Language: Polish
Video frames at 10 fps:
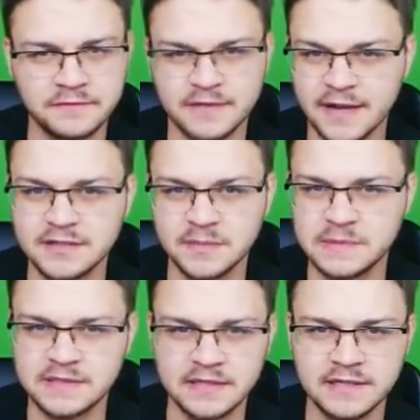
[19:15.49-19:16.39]
w trakcie
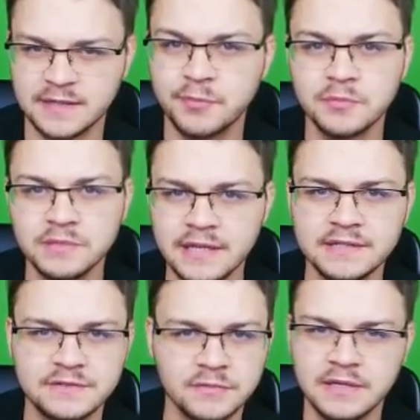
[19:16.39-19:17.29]
pisania
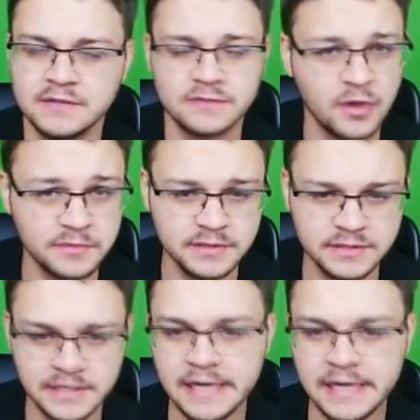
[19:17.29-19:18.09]
zapomnieli co mieli zrobić,